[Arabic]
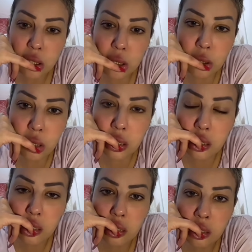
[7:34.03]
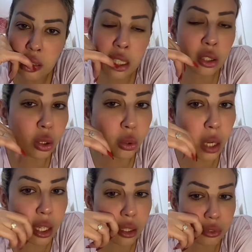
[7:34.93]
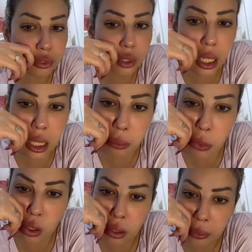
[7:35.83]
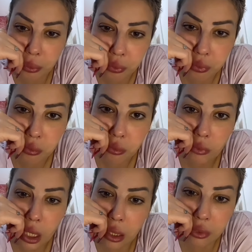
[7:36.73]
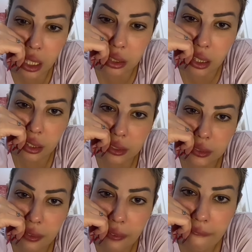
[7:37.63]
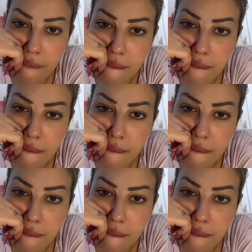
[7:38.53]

السوق كاين سوق واقف كاين لي مول ونبقاو طرقت